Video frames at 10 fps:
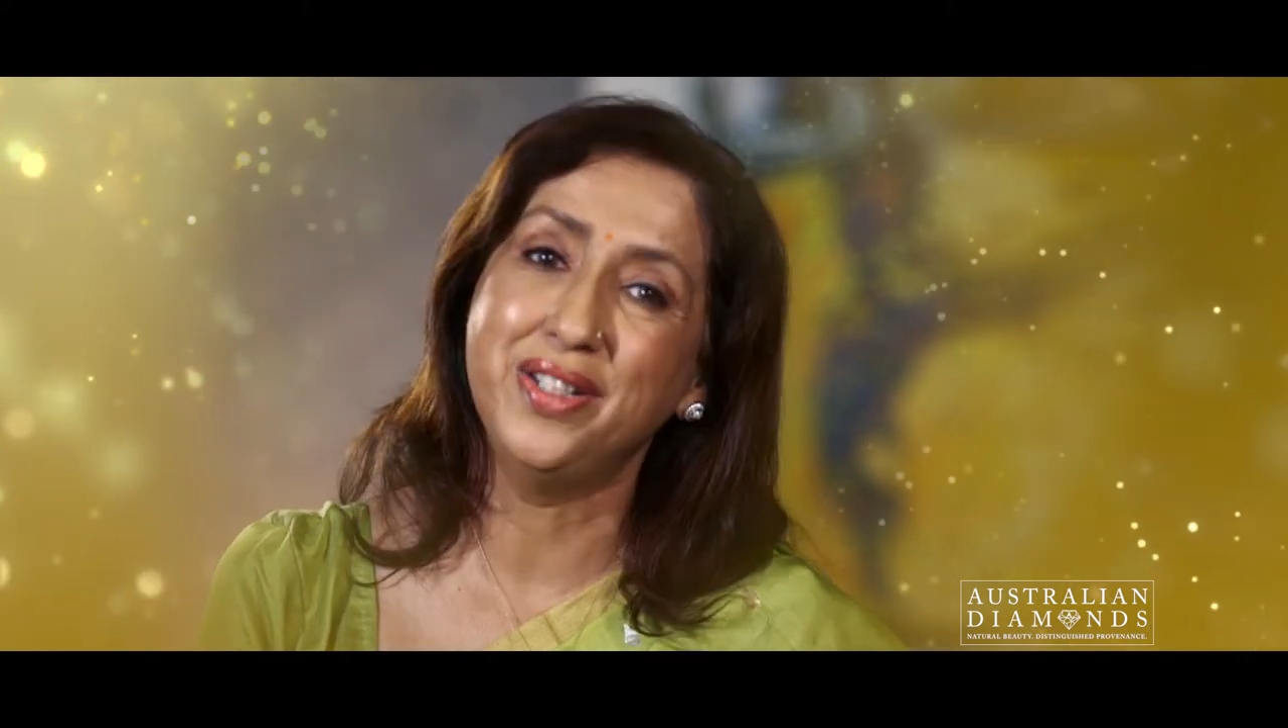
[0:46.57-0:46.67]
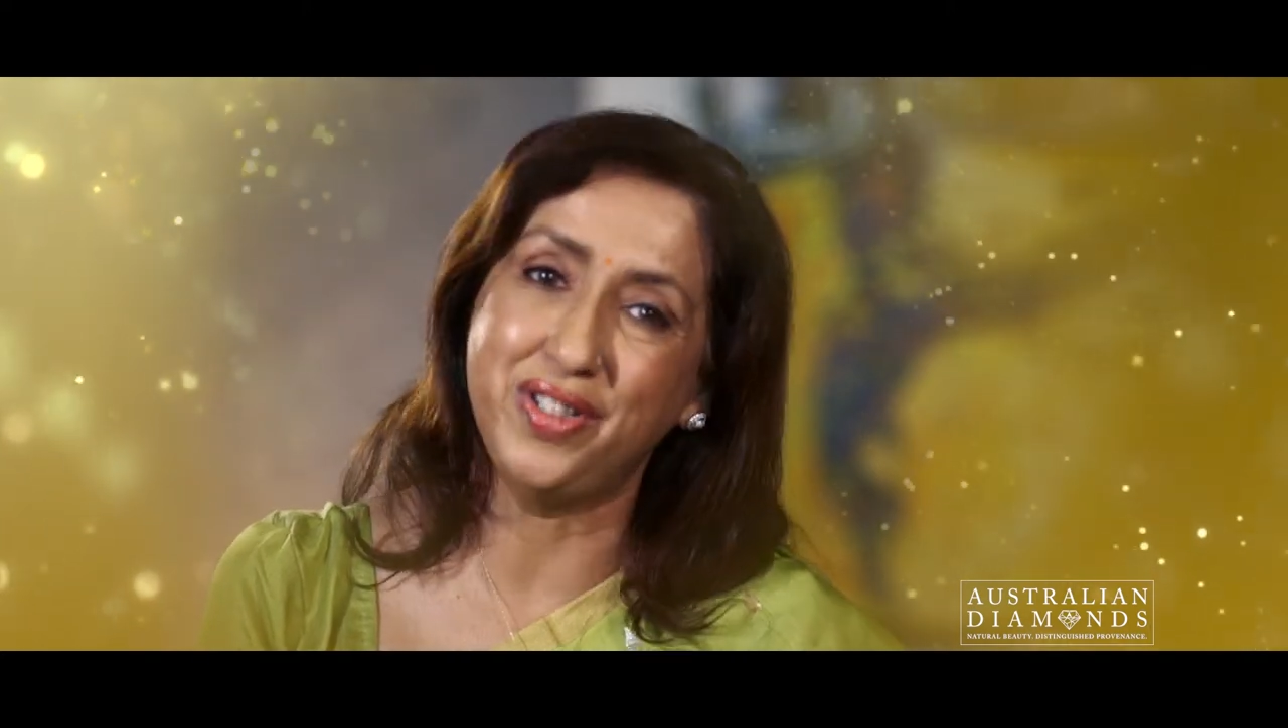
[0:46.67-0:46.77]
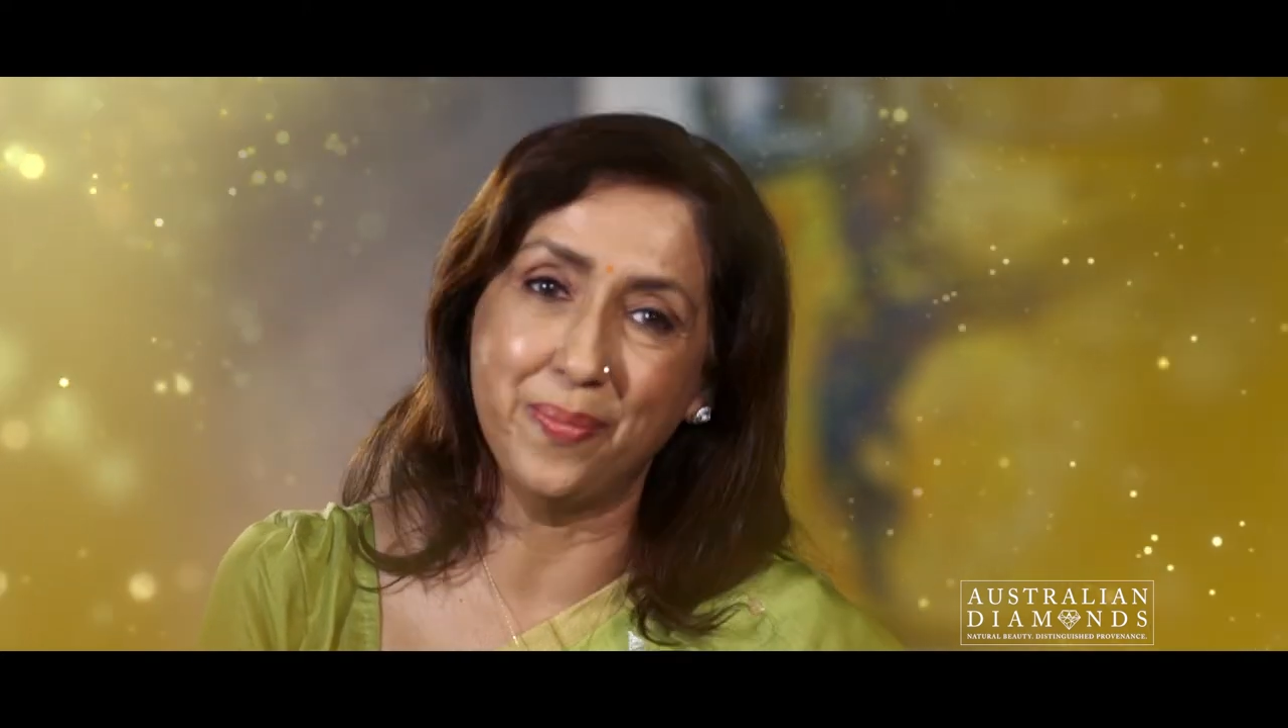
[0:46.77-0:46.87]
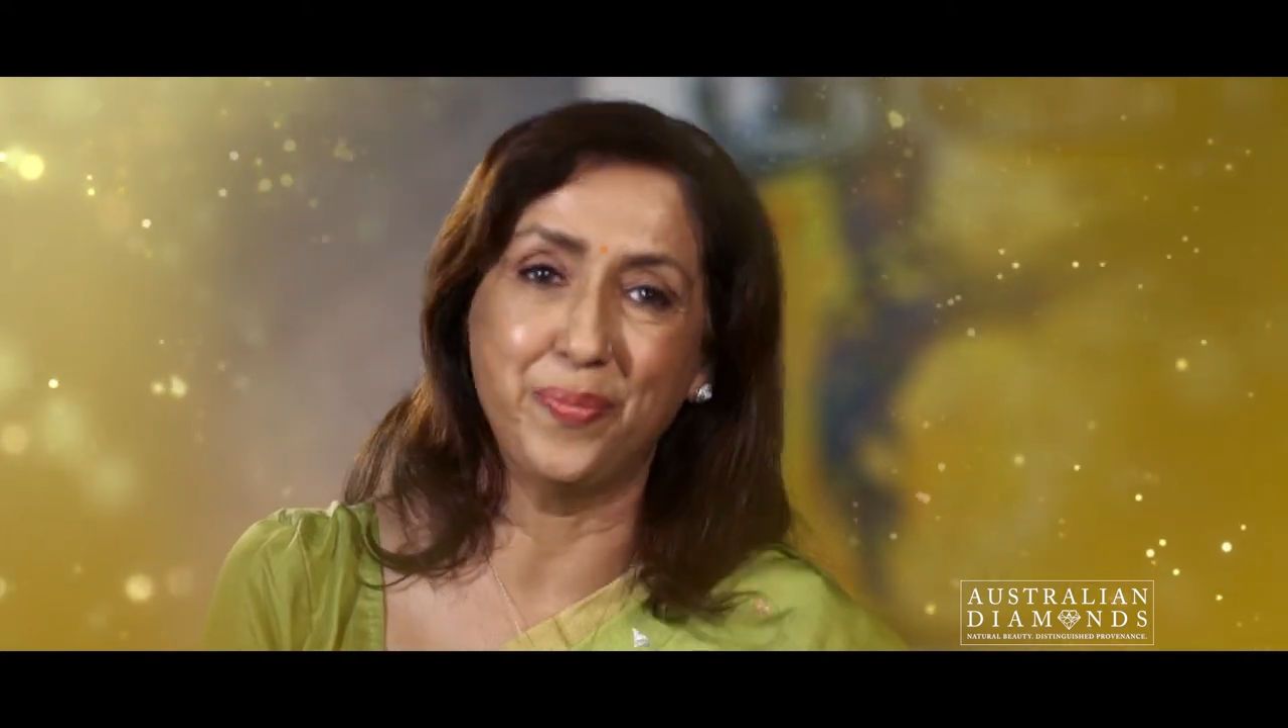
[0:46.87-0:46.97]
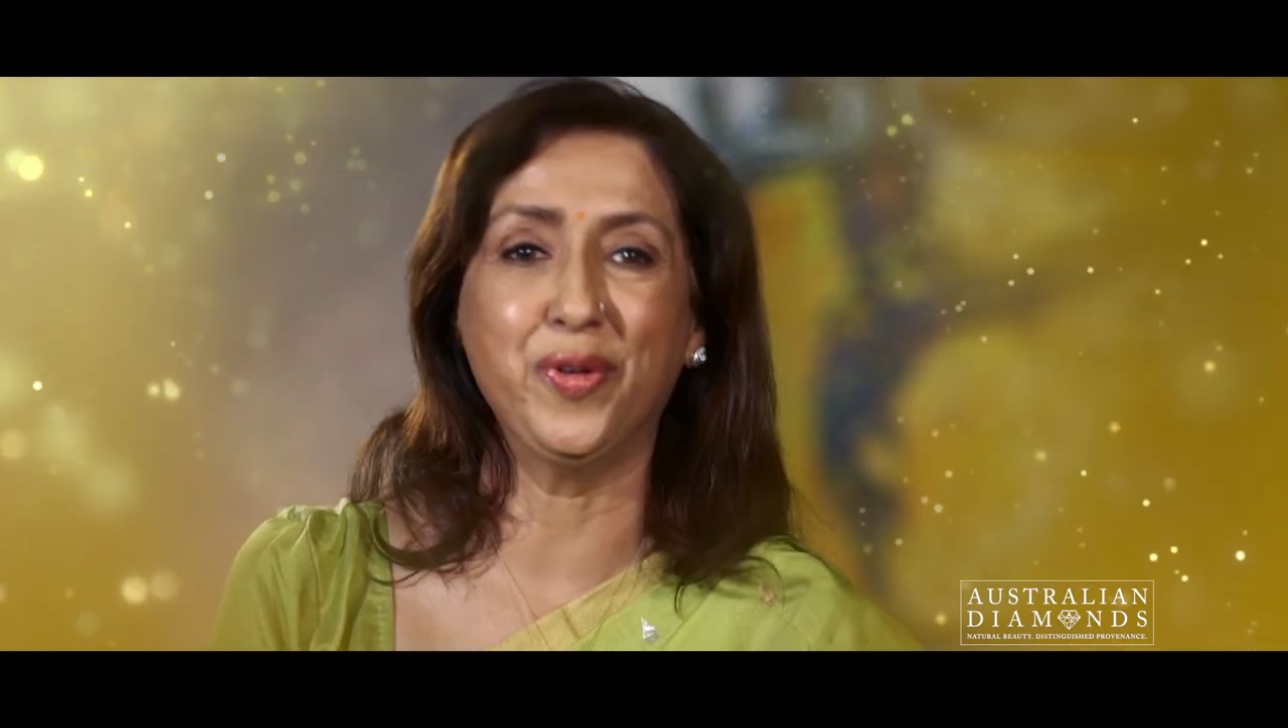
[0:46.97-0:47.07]

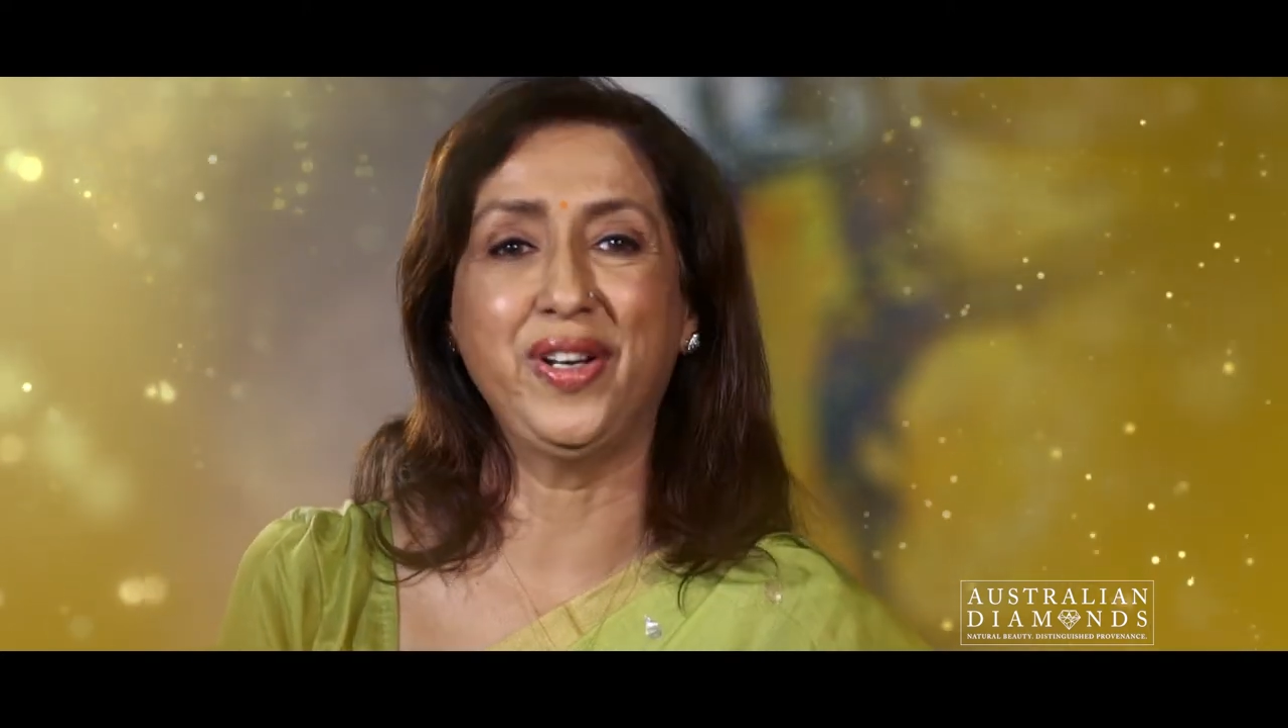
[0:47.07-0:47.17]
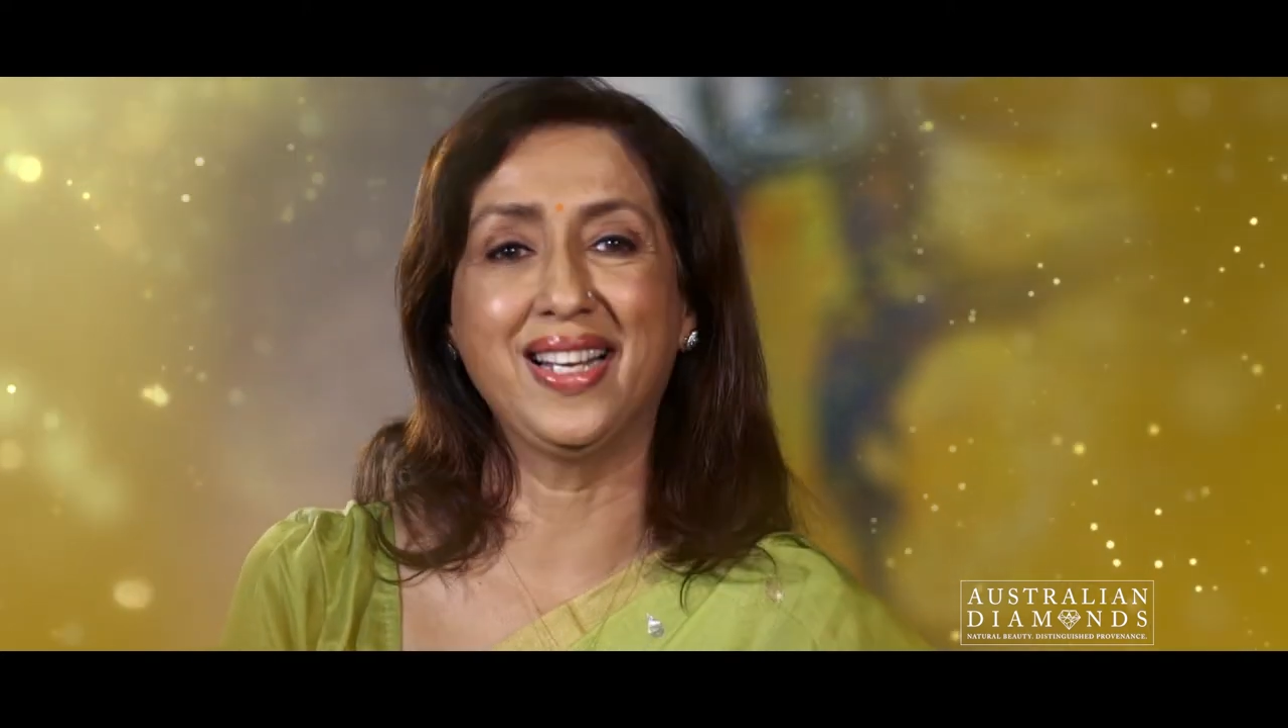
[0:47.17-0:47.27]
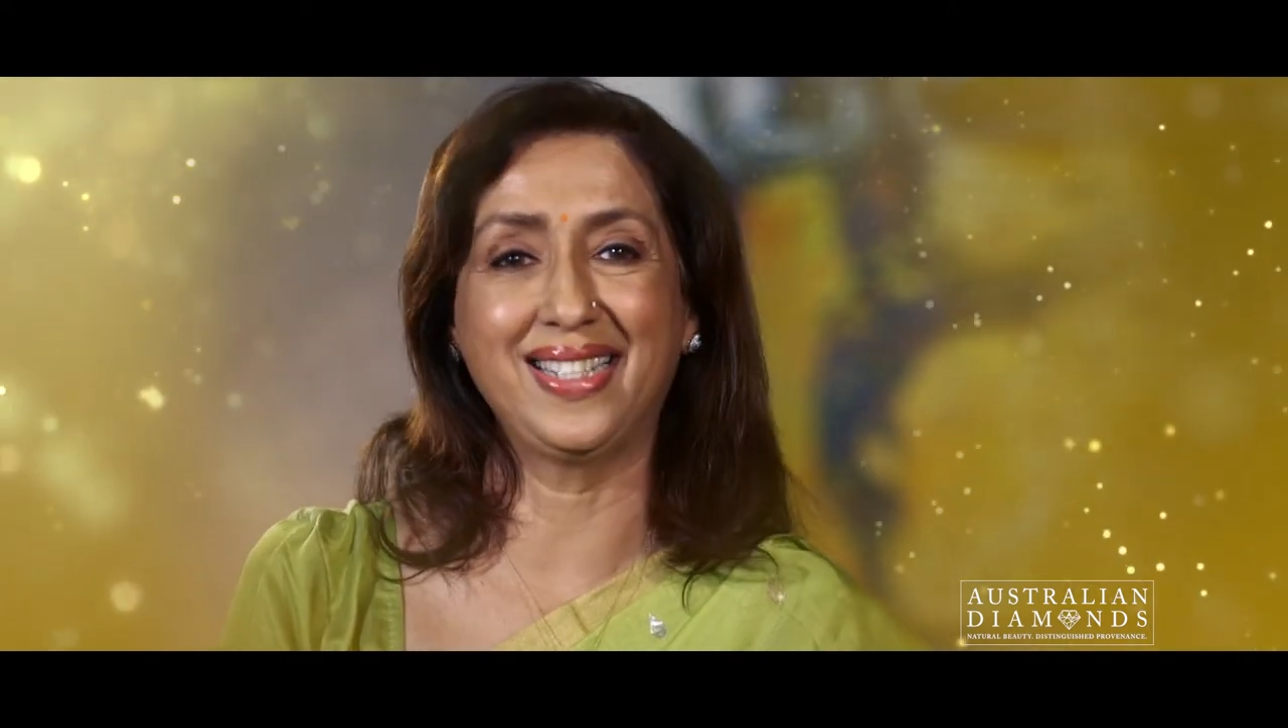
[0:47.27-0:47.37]
जिम्पोरिया